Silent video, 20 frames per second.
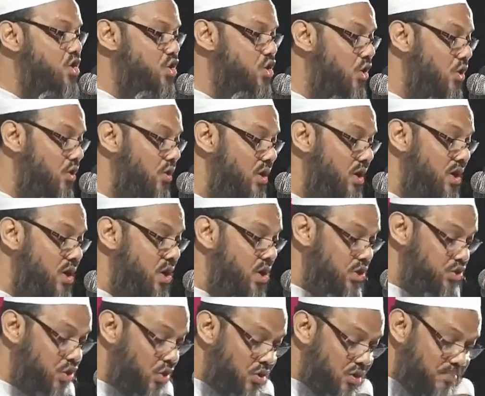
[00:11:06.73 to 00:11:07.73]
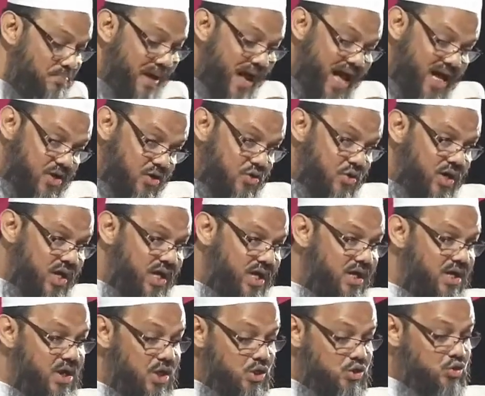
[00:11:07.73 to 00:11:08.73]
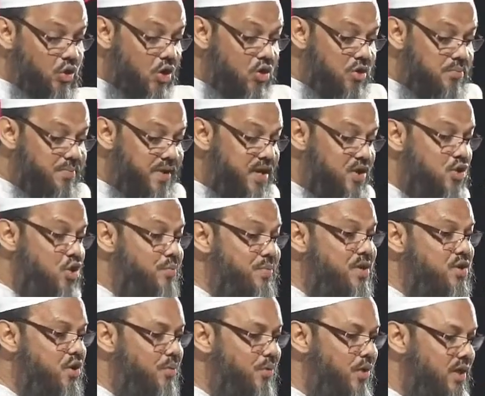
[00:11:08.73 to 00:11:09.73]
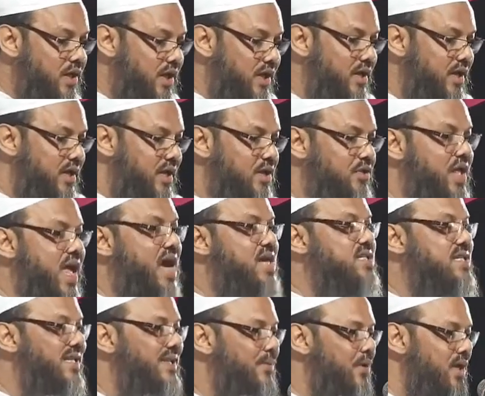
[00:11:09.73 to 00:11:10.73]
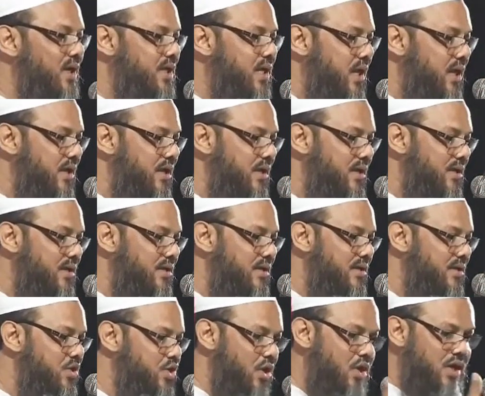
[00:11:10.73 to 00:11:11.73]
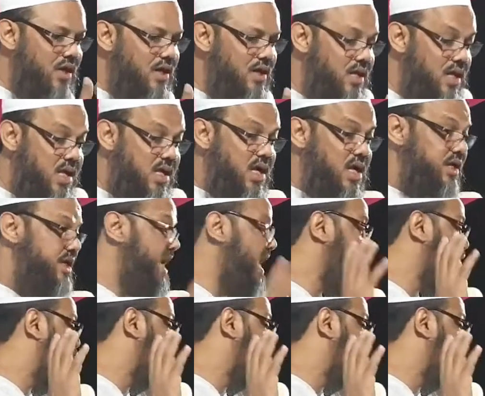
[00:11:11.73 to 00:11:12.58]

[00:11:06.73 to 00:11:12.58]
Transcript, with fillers: অংশ যখন ভাগ করি তখন ভিন্ন ভিন্ন বলি কিন্তু একসাথে বলি কি শরীর ঠিক